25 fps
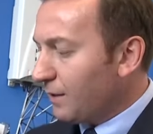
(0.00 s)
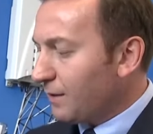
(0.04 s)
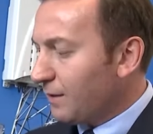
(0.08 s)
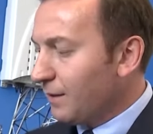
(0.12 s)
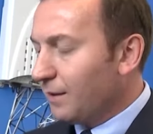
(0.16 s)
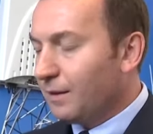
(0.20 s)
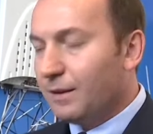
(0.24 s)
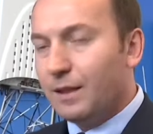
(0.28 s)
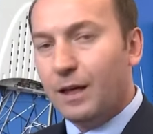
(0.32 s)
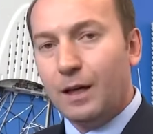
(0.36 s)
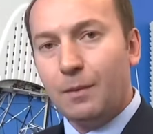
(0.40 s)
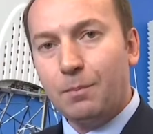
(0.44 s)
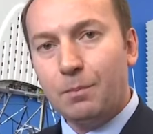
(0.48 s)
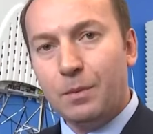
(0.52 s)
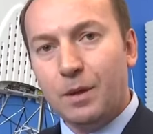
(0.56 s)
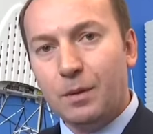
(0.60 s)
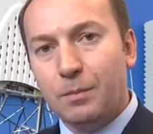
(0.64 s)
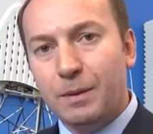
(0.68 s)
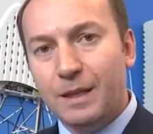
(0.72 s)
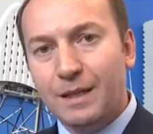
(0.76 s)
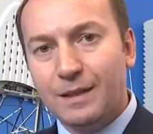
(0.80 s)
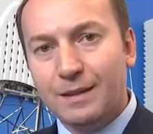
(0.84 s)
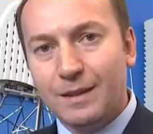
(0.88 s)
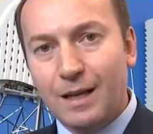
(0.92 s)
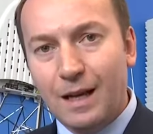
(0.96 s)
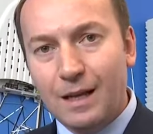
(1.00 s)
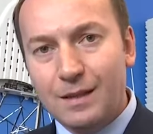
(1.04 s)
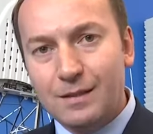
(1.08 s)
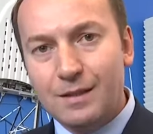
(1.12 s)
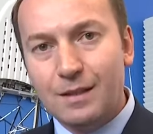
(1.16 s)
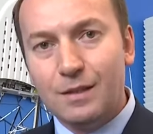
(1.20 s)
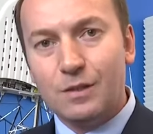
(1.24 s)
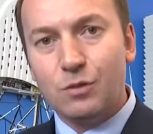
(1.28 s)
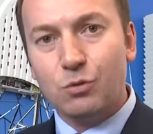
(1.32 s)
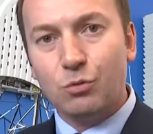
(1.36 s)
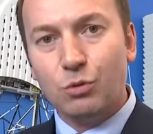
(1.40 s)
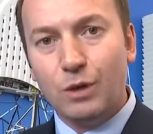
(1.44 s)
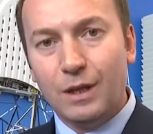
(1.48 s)
Aslında bir
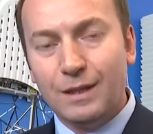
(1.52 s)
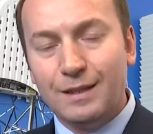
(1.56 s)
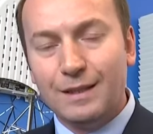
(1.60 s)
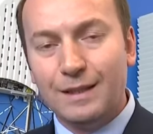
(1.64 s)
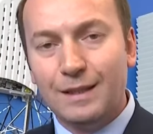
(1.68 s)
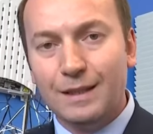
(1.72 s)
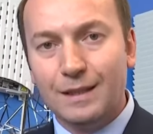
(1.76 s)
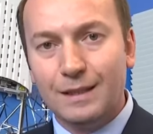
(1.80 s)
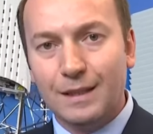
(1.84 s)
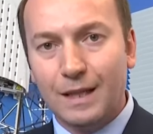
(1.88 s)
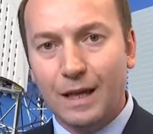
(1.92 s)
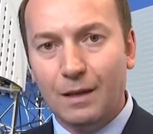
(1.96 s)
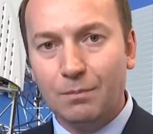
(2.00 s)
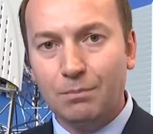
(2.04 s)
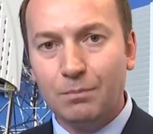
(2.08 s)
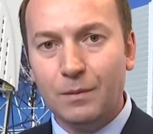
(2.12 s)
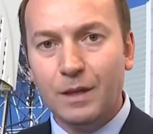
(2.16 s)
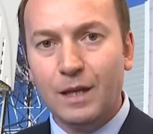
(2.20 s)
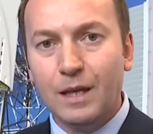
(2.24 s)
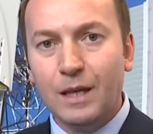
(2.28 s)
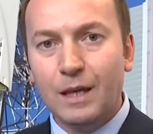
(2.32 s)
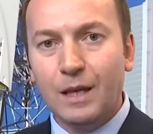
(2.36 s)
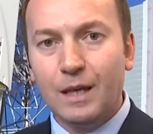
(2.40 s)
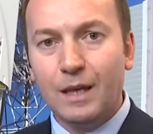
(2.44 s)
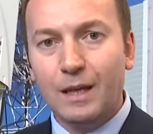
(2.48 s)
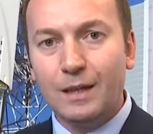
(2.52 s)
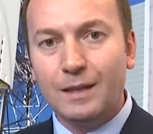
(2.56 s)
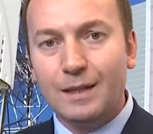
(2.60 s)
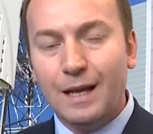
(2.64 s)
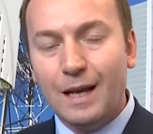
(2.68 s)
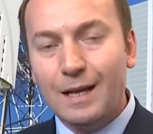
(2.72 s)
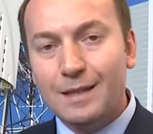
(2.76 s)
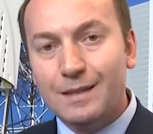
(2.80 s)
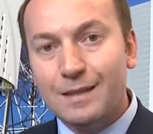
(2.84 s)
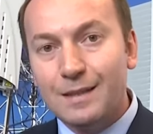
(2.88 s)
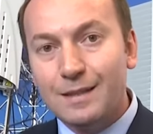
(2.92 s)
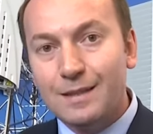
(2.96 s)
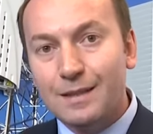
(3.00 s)
telsiz üretilirken e,
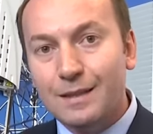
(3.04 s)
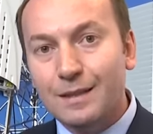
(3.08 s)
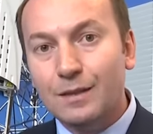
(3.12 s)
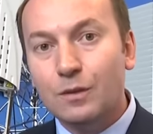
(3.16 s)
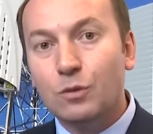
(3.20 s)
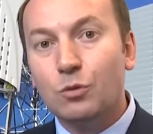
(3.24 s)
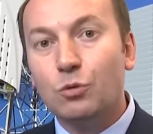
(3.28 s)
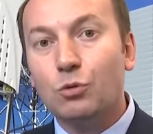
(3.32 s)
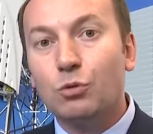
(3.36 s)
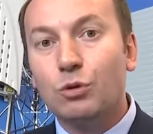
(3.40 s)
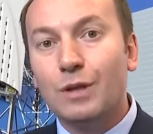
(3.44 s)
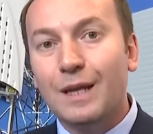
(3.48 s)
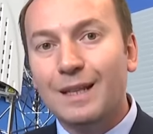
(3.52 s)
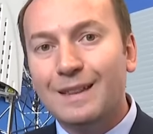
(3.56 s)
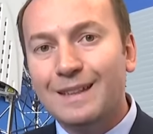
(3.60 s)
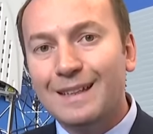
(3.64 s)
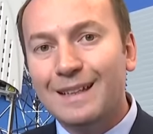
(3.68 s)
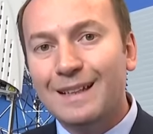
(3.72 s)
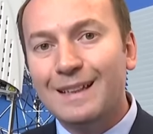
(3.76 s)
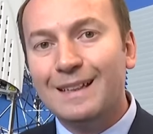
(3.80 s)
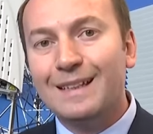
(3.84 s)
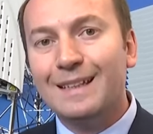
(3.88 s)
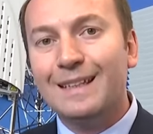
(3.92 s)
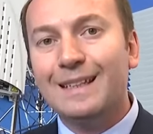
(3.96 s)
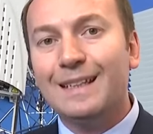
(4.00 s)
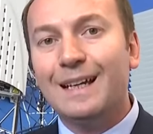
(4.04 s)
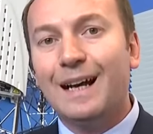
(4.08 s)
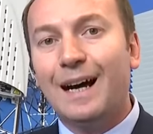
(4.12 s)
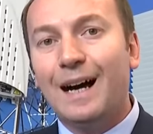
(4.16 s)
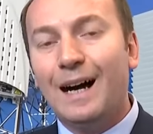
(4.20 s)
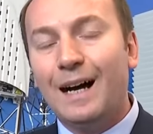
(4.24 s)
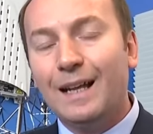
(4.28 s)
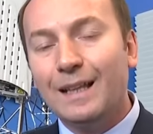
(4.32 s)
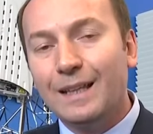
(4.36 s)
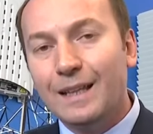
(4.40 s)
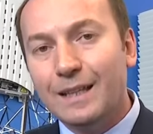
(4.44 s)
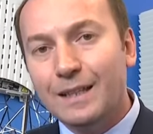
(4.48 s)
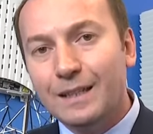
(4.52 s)
telsizin üretildiği
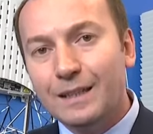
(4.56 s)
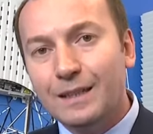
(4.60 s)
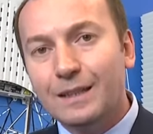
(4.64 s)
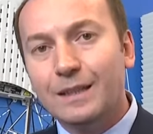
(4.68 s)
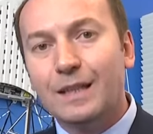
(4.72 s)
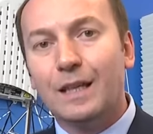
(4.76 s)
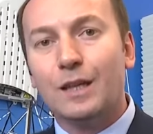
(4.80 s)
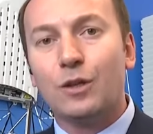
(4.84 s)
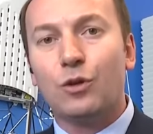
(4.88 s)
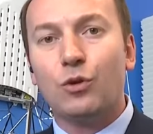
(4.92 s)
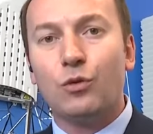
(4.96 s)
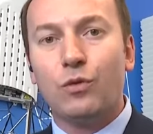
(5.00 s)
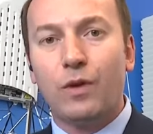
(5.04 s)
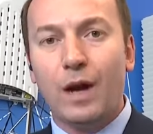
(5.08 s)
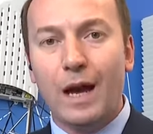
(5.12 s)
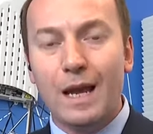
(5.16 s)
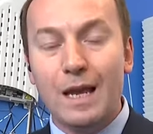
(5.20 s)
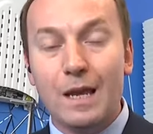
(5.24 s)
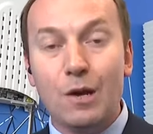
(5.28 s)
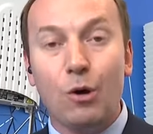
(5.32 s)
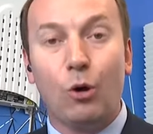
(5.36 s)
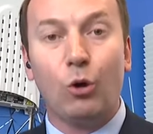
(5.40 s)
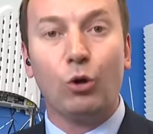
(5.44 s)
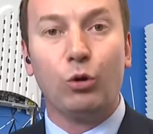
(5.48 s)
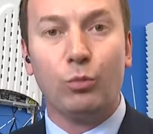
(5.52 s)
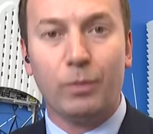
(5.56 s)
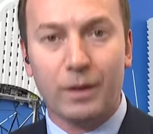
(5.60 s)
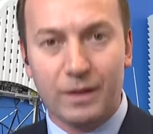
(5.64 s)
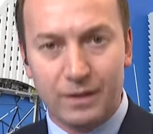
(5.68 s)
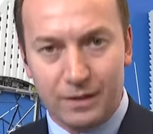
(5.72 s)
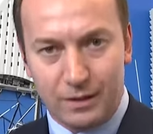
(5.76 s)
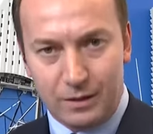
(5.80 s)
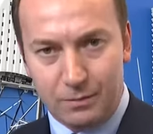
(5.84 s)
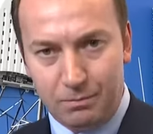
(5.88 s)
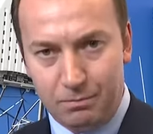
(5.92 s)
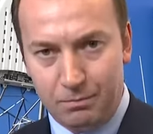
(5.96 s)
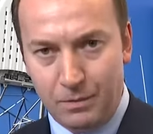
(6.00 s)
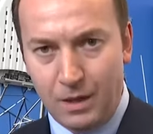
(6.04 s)
alanın da güvenli
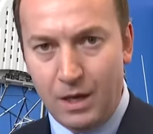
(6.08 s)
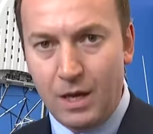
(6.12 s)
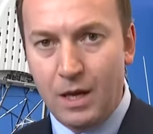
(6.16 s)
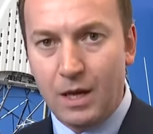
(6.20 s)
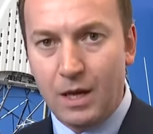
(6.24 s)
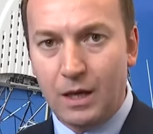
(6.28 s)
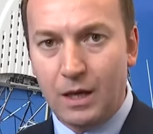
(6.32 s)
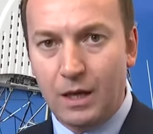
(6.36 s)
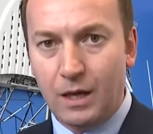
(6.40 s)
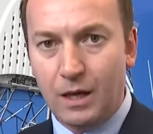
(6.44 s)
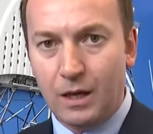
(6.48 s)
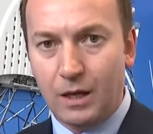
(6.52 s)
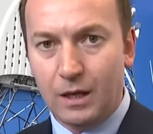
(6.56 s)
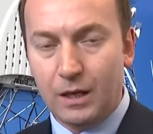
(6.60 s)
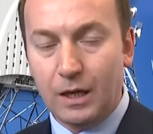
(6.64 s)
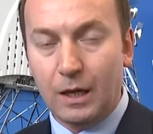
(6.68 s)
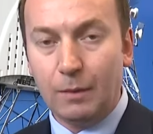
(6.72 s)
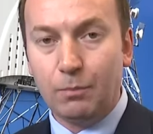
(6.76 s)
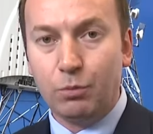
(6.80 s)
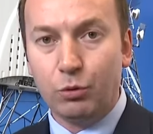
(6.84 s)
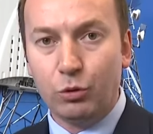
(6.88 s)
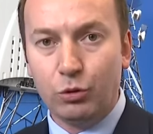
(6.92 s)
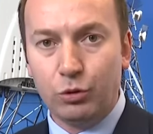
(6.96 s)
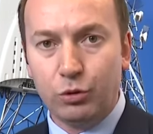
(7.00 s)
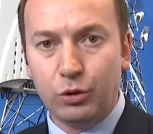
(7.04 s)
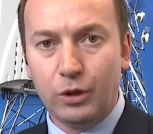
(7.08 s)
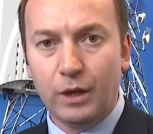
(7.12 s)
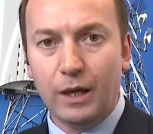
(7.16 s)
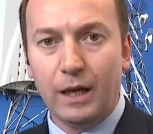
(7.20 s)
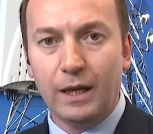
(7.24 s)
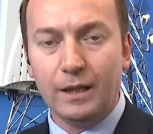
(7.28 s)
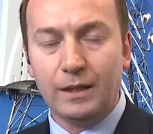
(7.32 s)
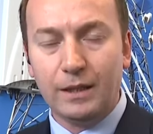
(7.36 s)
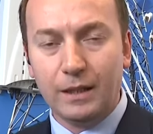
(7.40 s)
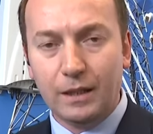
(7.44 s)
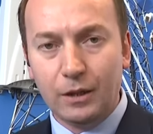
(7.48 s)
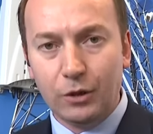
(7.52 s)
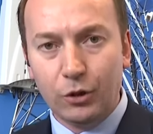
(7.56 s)
olması e, kabul
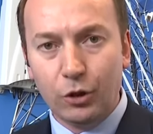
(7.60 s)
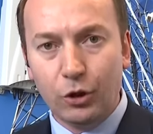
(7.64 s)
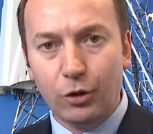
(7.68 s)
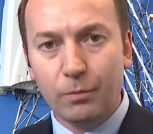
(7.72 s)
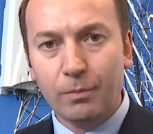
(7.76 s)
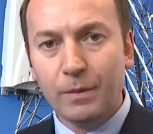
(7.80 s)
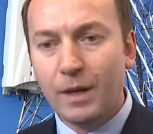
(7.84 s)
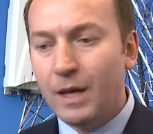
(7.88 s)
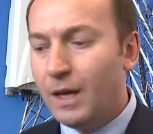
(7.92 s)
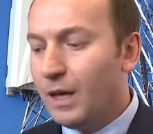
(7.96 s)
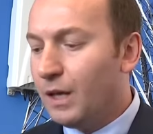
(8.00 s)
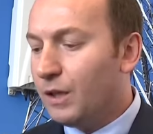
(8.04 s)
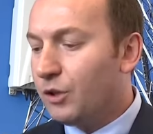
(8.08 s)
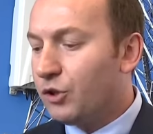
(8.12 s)
ediliyor.